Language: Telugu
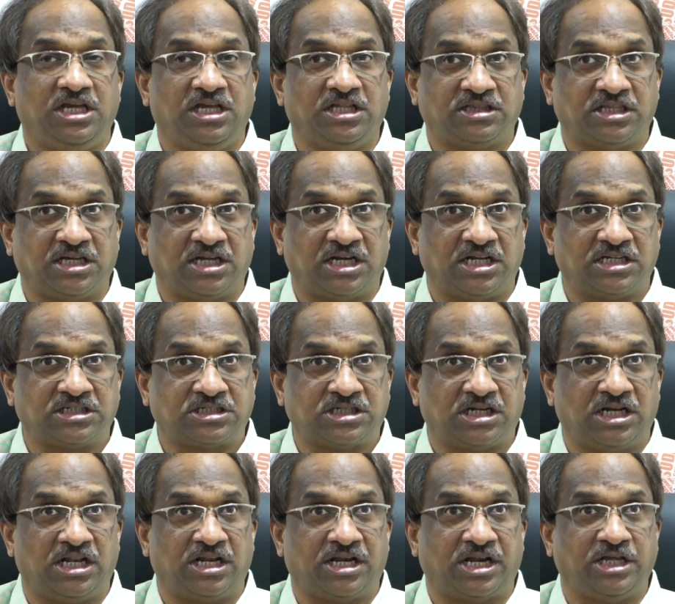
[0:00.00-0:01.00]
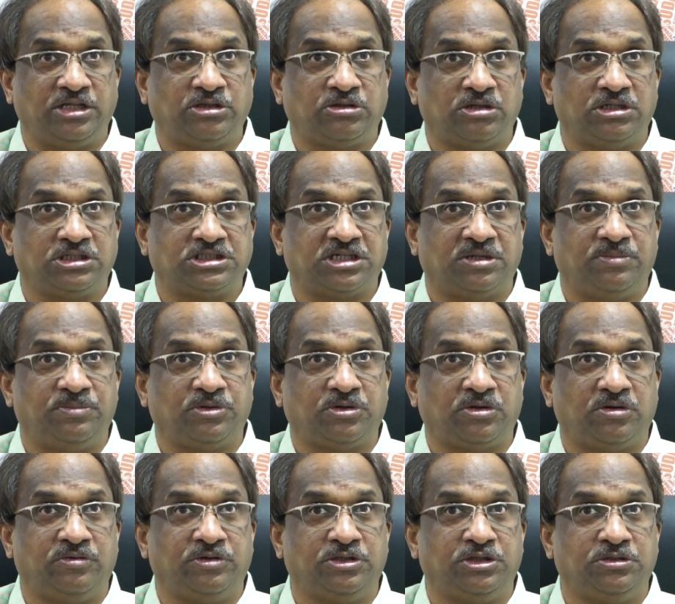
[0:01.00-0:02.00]
ఇతర రాష్ట్రాల రైతులకు
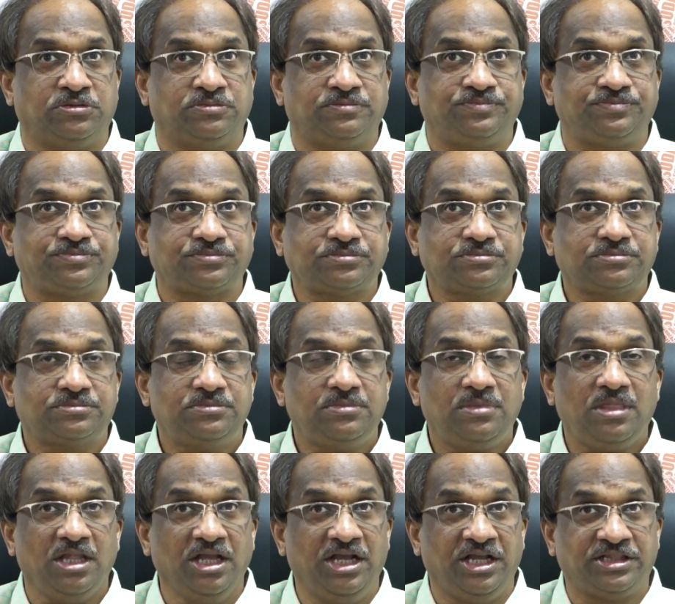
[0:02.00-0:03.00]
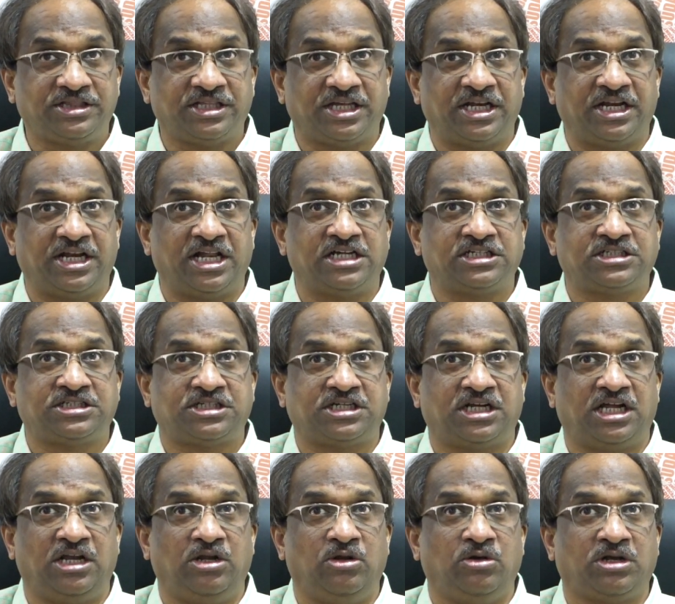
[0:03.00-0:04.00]
అమ్ముకోవద్దు ఇతర
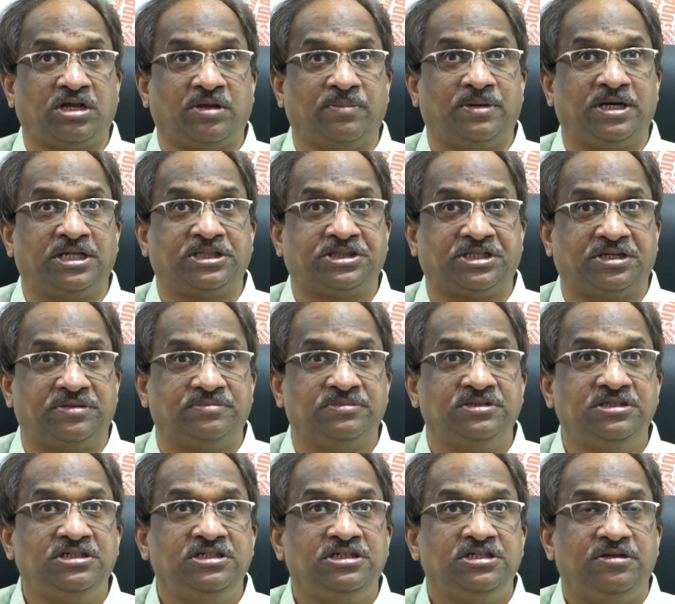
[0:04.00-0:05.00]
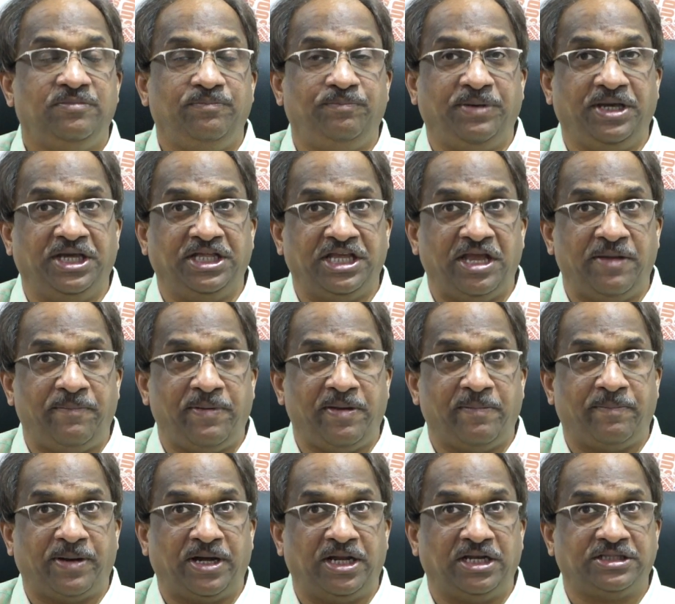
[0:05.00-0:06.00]
రాష్ట్రాల్లోకి మాత్రం బీజేపీ
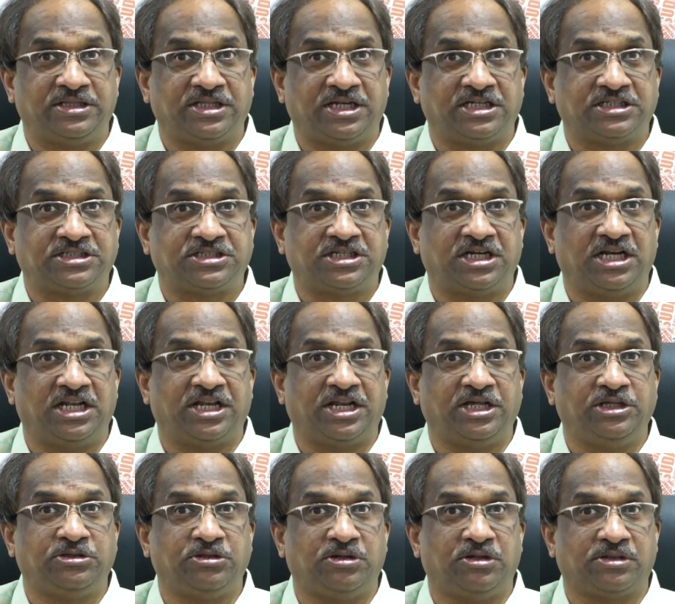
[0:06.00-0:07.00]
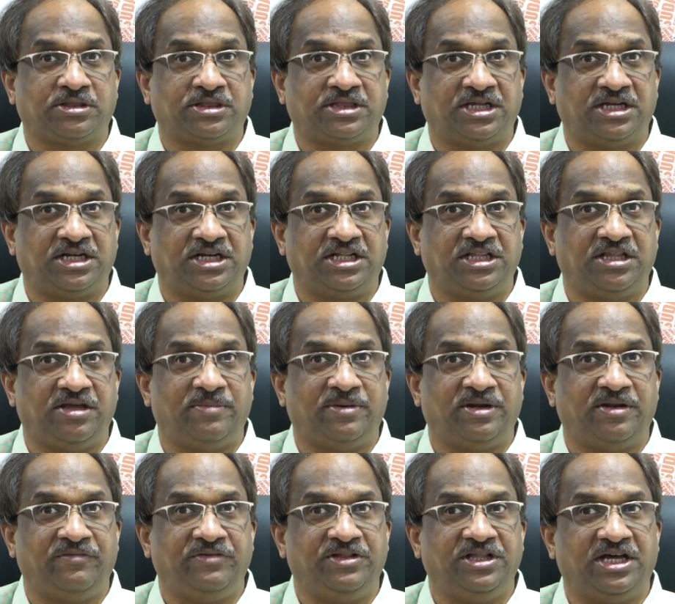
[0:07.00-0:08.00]
పాలిత రాష్ట్రాల రైతులు వస్తారన్నది
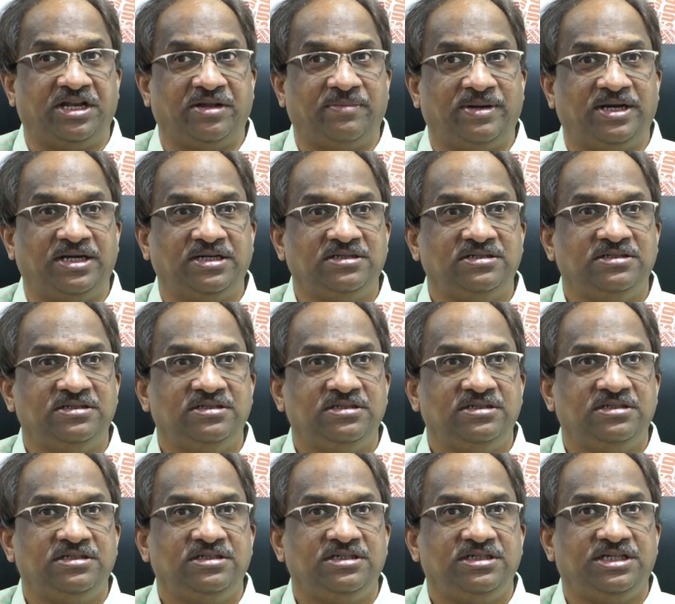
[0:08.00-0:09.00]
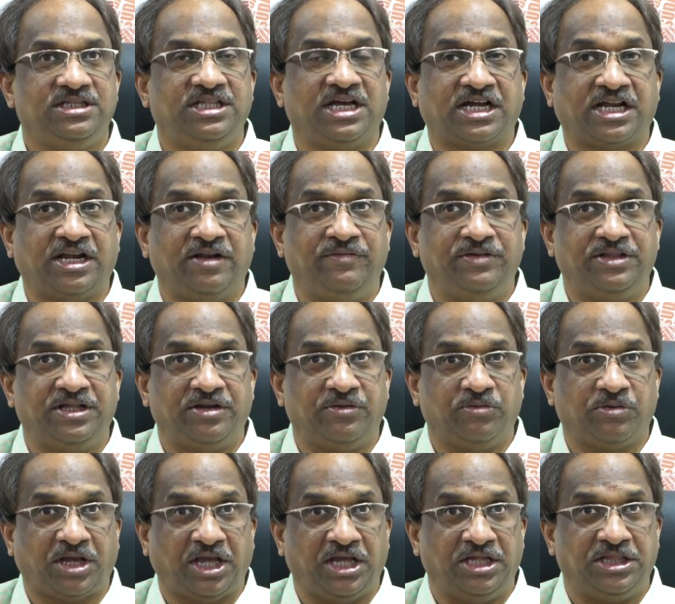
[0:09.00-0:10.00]
ఏమన్నా విధానమా ఇదెక్కడ విధానం
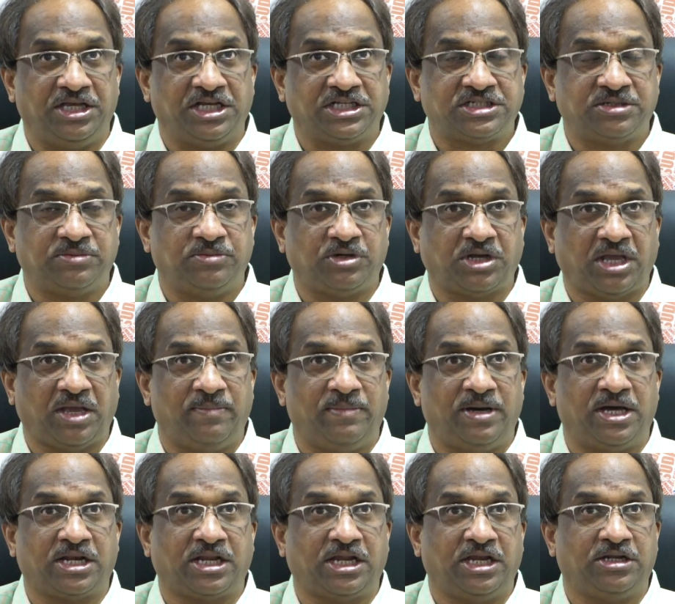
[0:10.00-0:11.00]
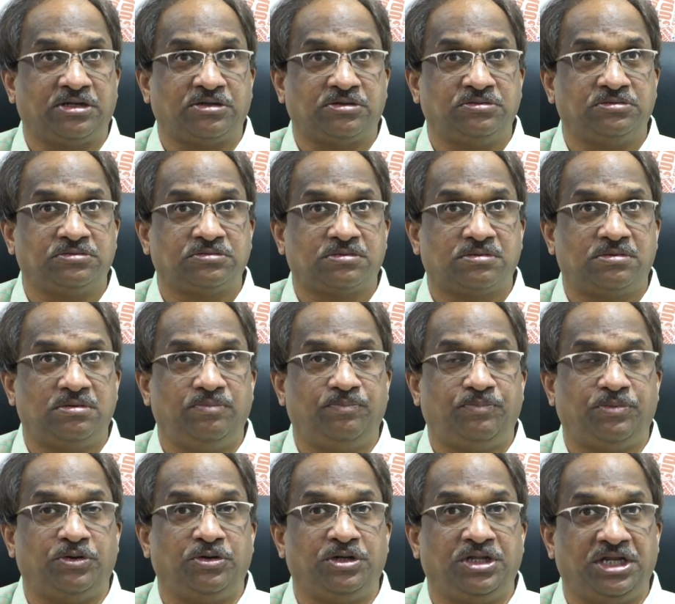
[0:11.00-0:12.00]
ఒకే దేశం ఒకే మార్కెట్కు
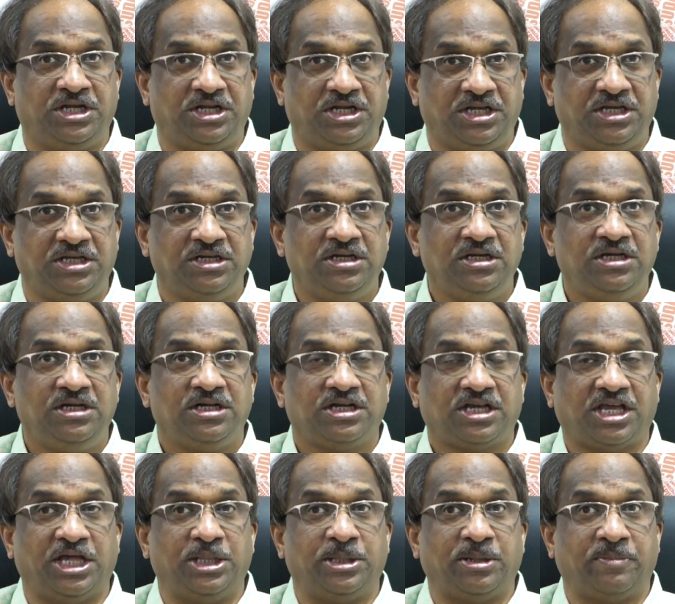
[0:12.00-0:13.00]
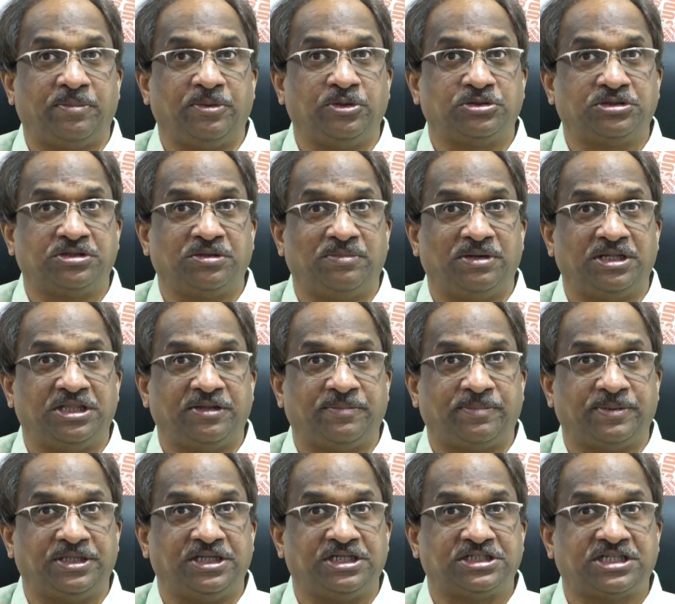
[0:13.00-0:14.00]
పోనీయండి కేంద్ర ప్రభుత్వం
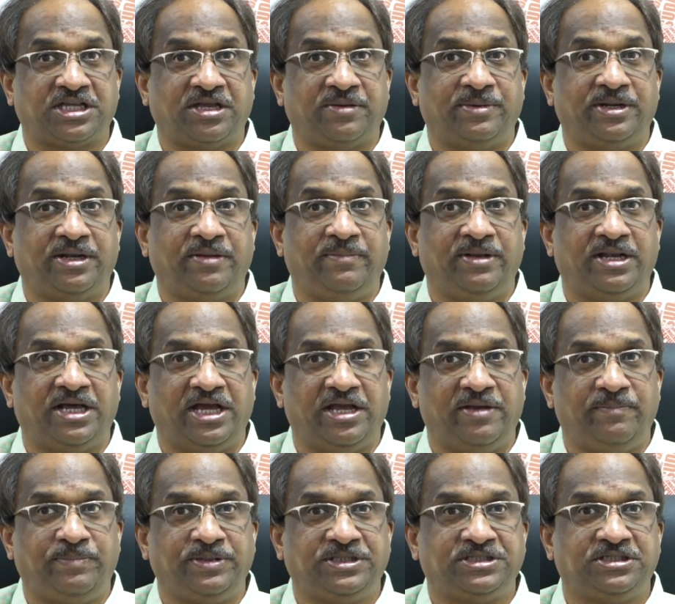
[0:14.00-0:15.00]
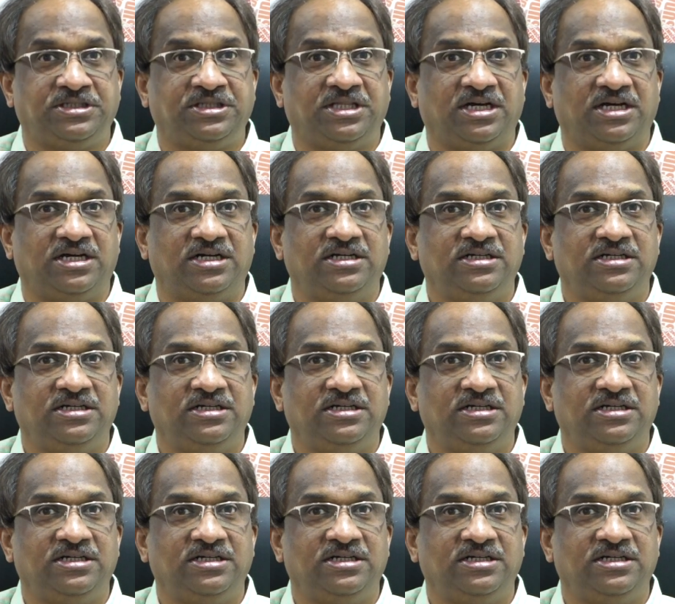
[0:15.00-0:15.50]
మధ్యప్రదేశ్కి ఏమైనా మినహాయింపించిందా